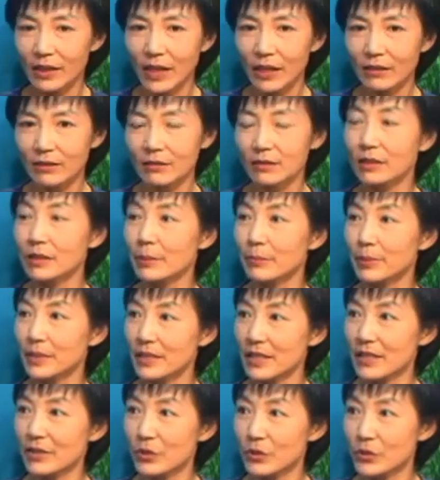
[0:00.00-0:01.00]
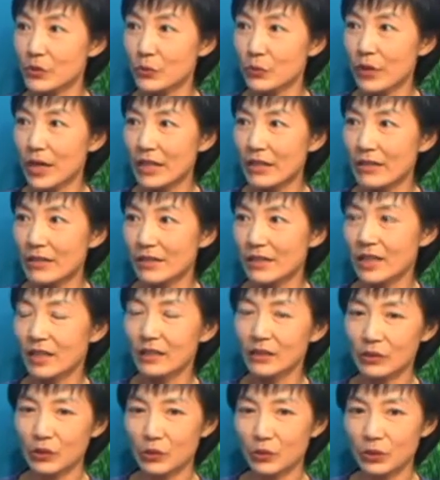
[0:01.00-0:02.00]
他的那个 percentage wise，那
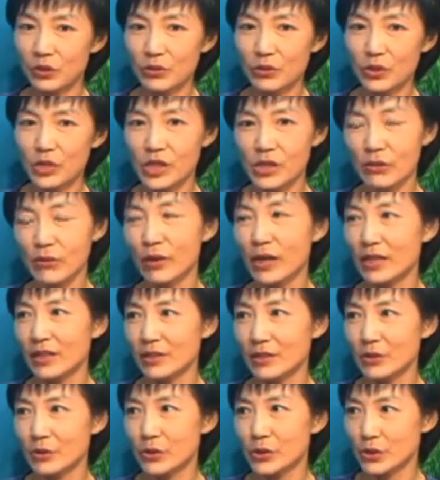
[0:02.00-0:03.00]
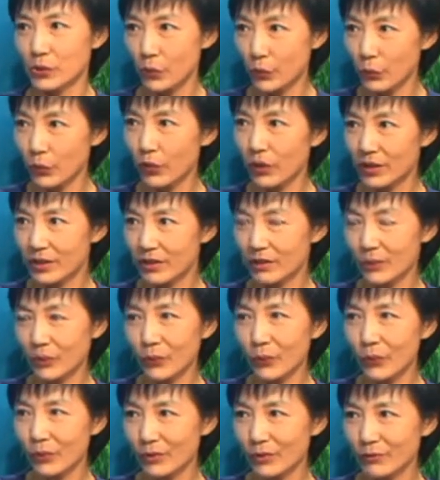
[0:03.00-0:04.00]
很多就是华人，就是我
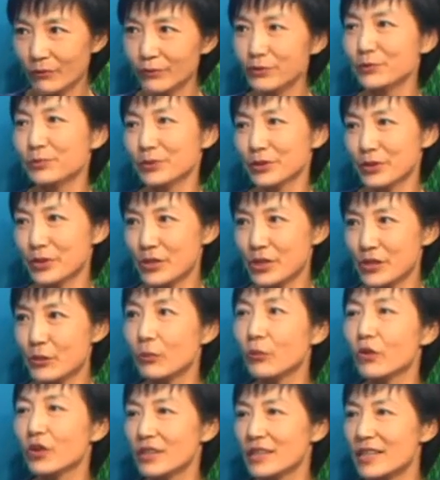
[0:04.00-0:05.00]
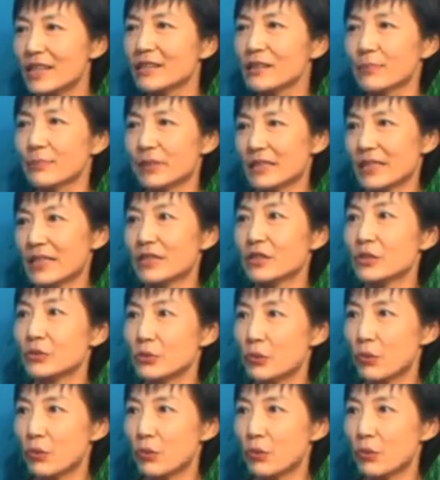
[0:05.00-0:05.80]
我父母就是我占的 percentage